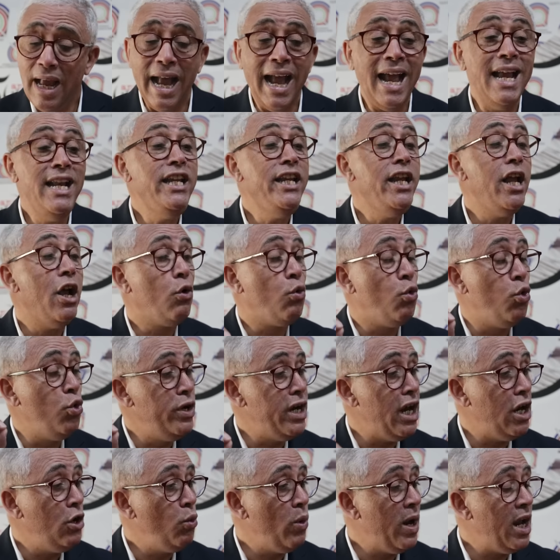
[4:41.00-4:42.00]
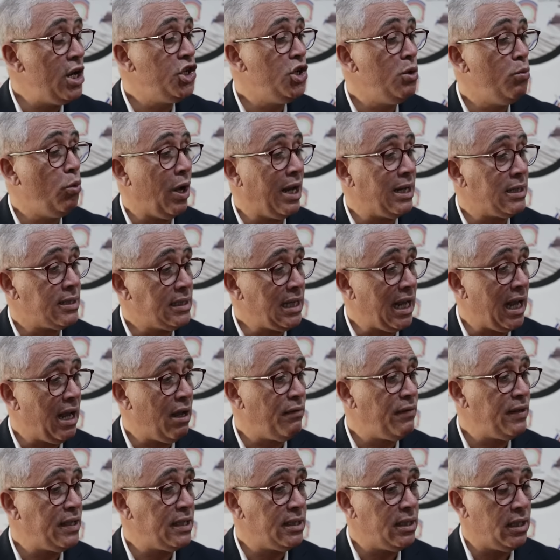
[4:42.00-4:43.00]
أن يكون الواجب على
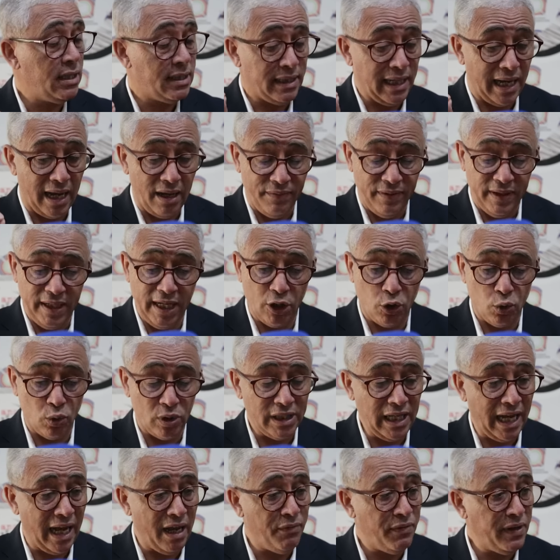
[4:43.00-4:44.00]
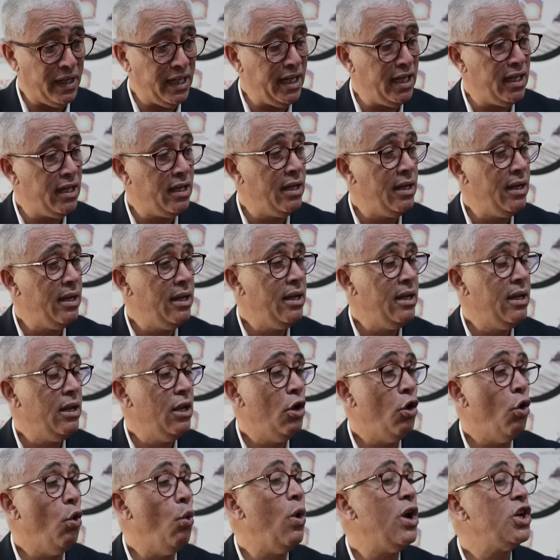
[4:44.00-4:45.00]
الصحفيات والصحفيين
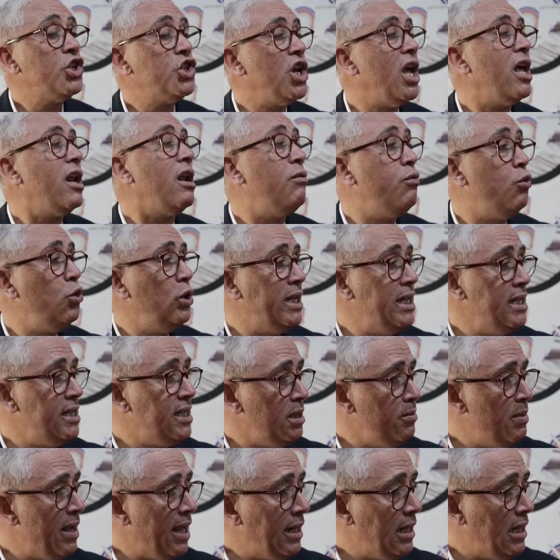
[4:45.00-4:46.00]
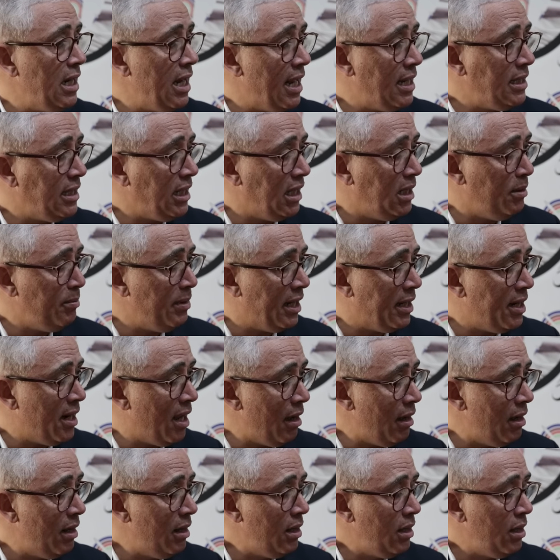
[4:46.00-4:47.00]
هو شرف الانتماء إلى هذه
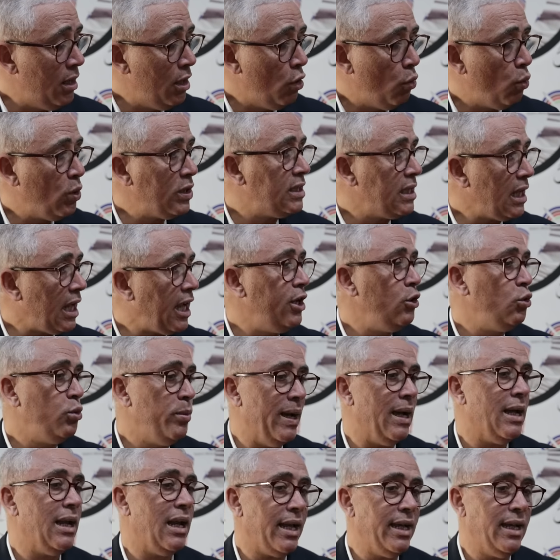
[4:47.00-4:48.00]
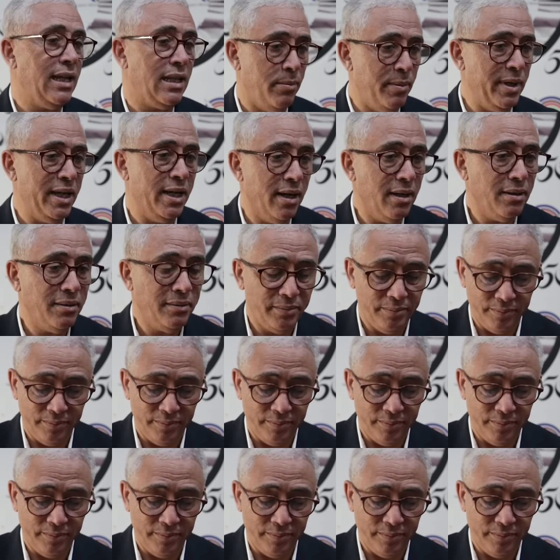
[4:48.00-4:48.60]
المهنة والتقي بأخلاق المهنة